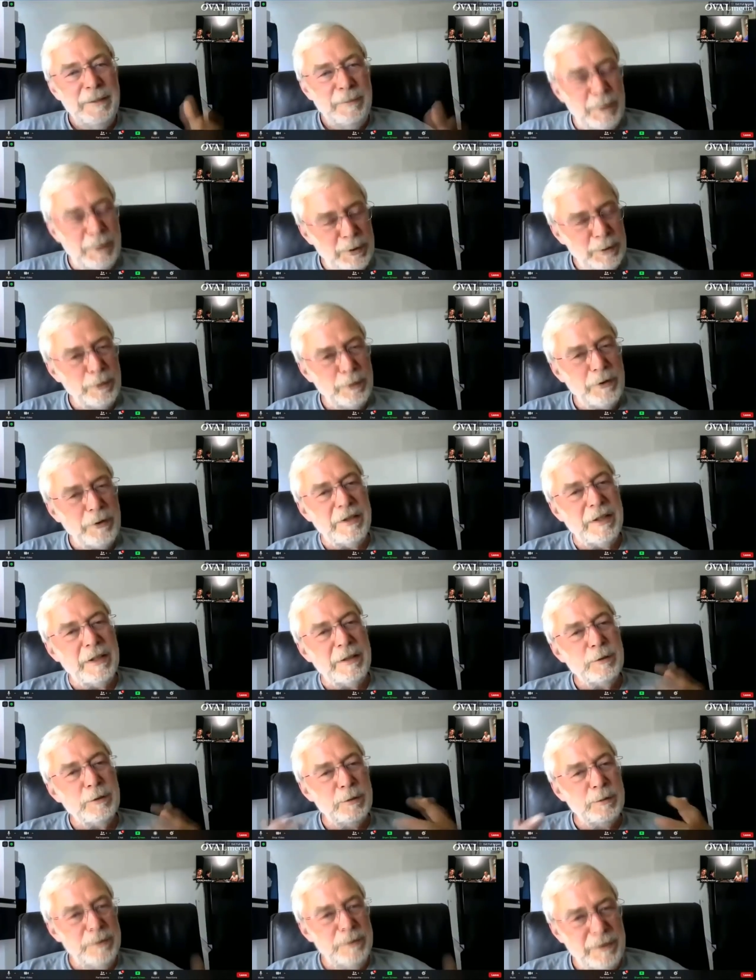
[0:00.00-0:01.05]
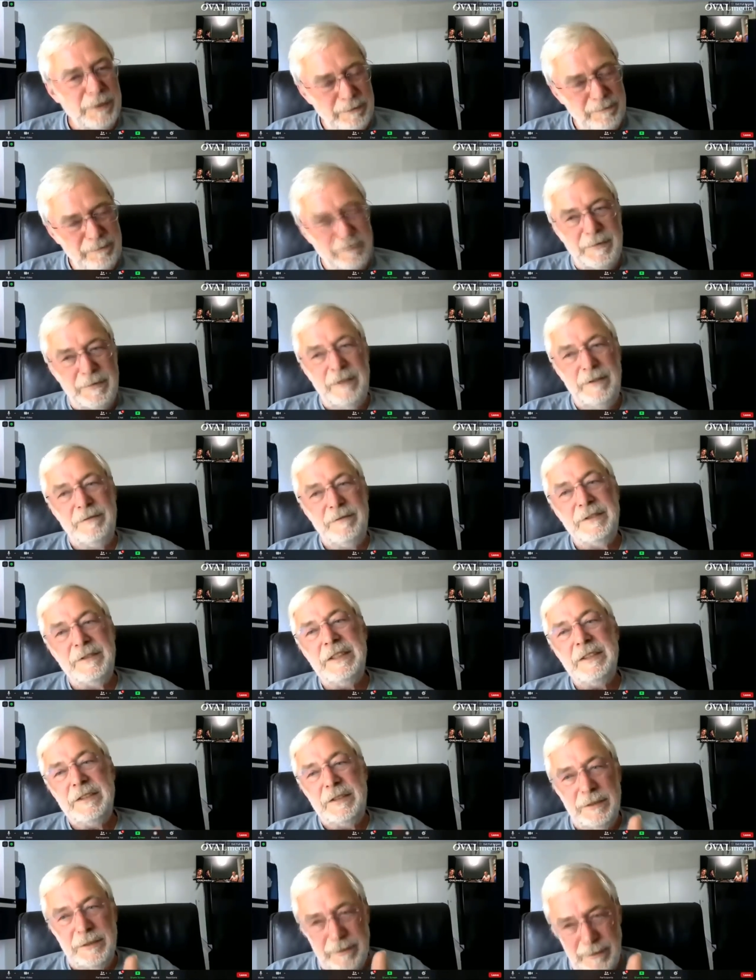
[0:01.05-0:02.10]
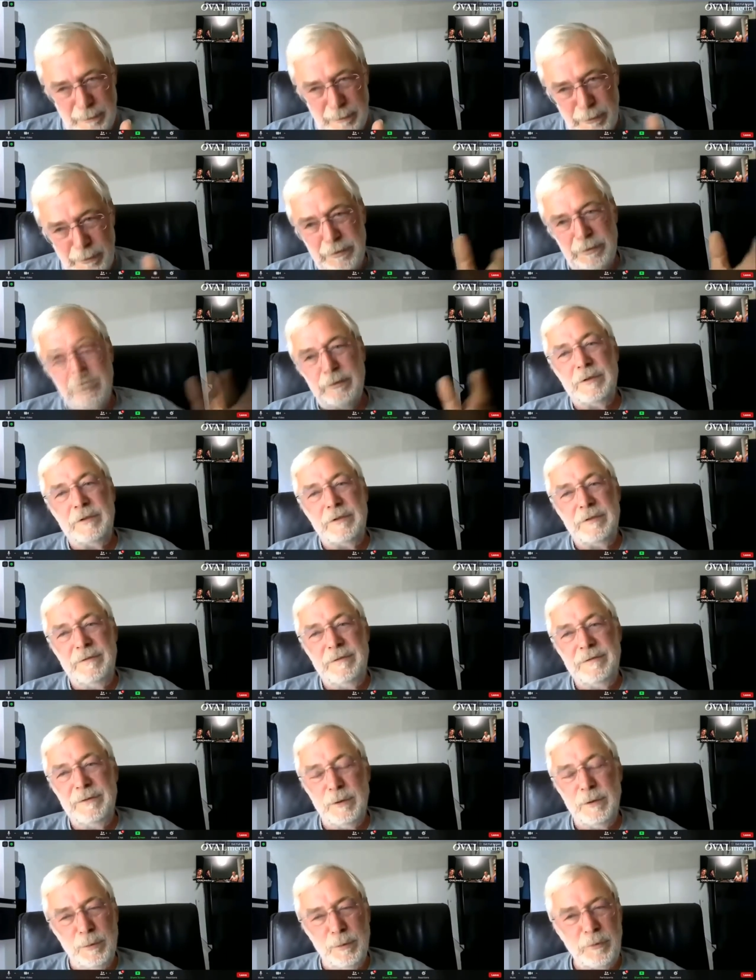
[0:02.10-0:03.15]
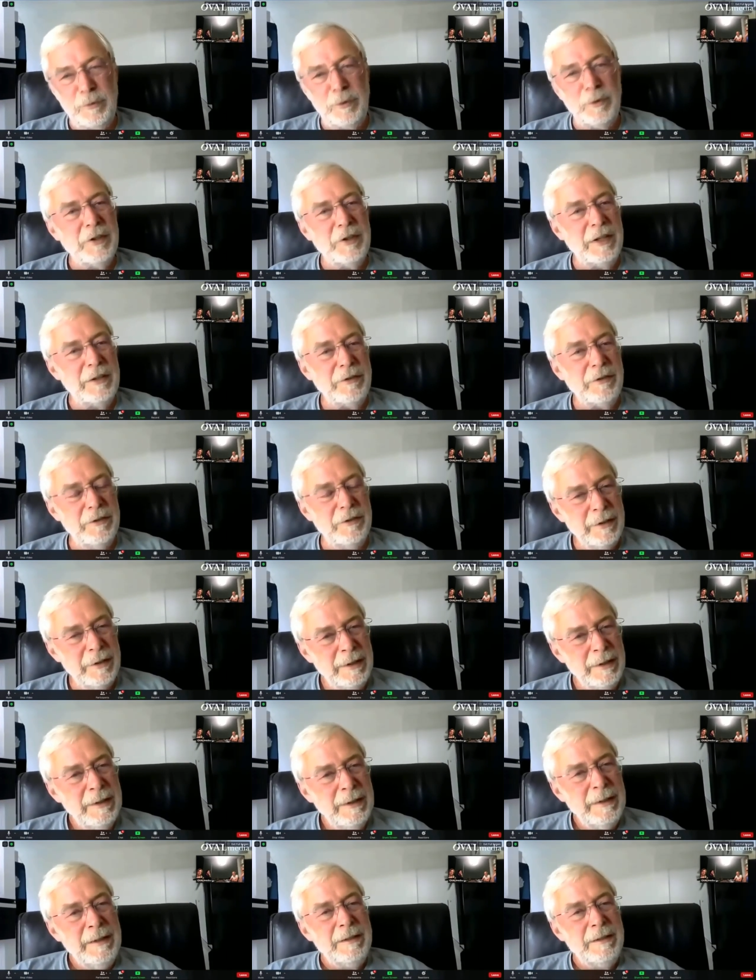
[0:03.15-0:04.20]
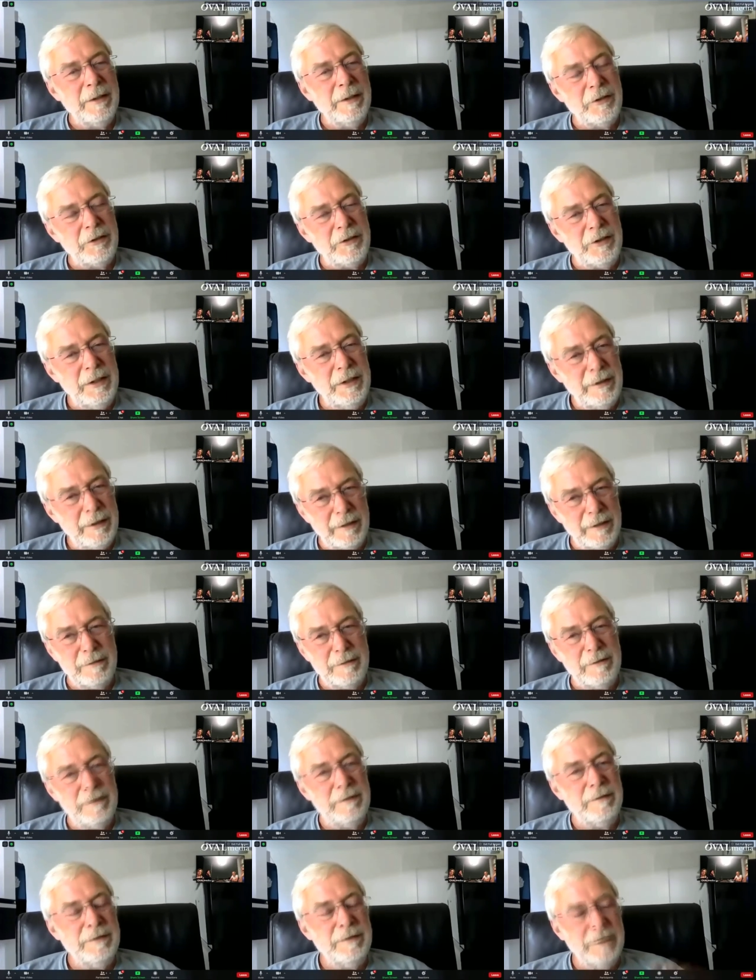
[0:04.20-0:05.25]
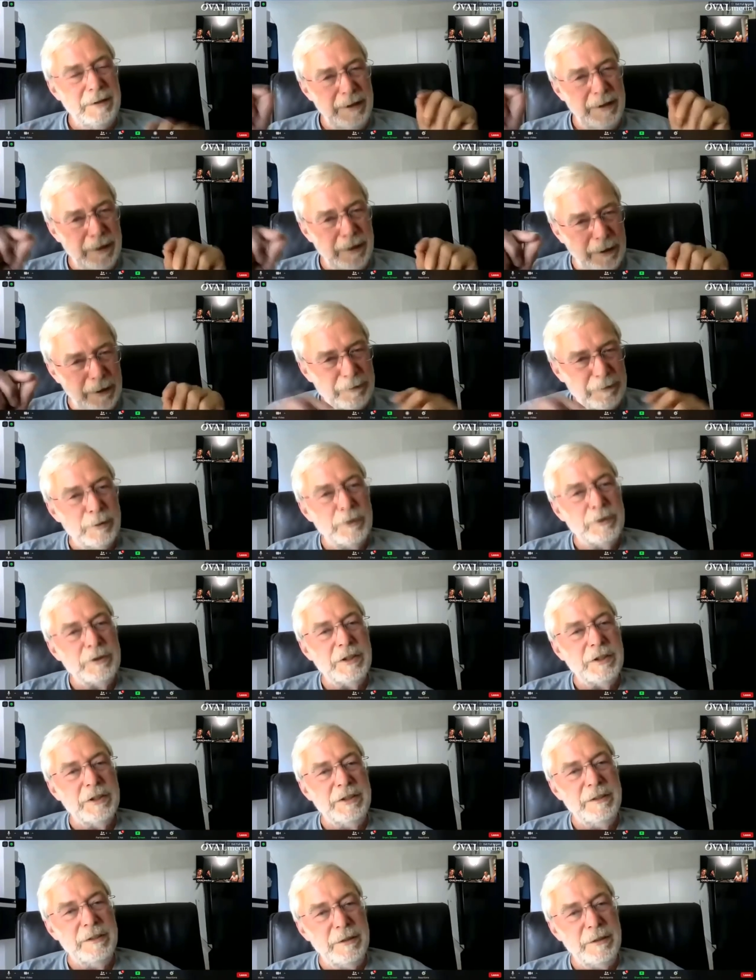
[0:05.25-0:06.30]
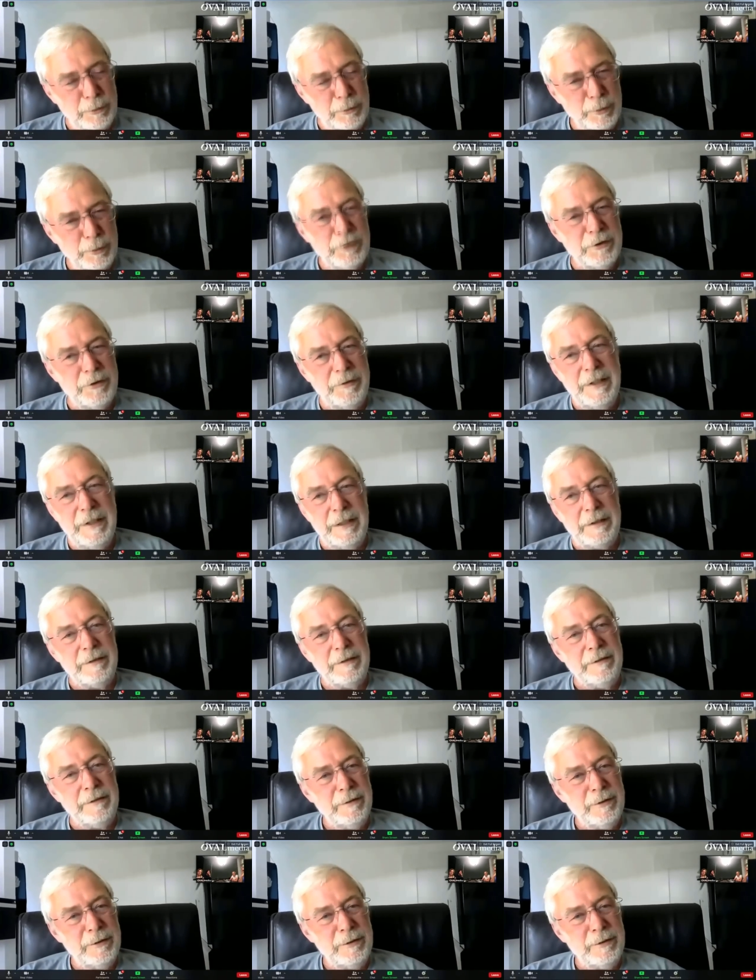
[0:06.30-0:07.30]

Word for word: benutzt hat, um diese Lösung umzusetzen, dass die dann in Anführungsstrichen gedüngt werden.